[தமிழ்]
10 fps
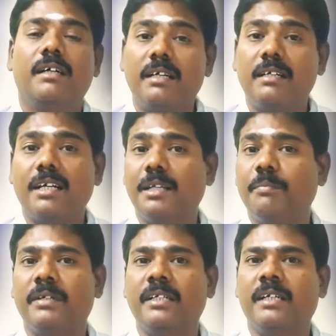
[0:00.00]
அன்றாட
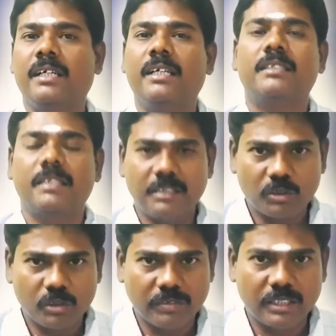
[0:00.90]
பணிகளை செய்ய
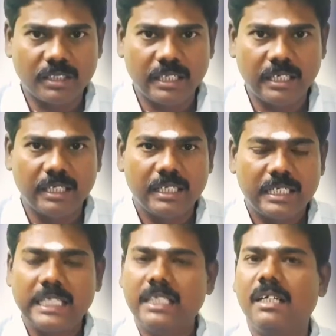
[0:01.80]
துவங்குங்க
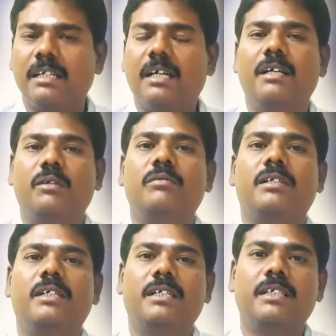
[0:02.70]
இந்த நாள்
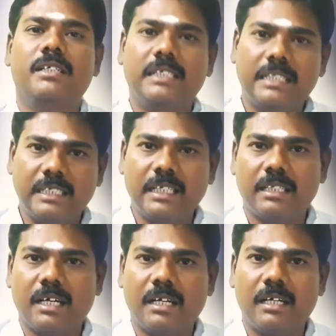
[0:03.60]
உங்களுக்கு இனியதாக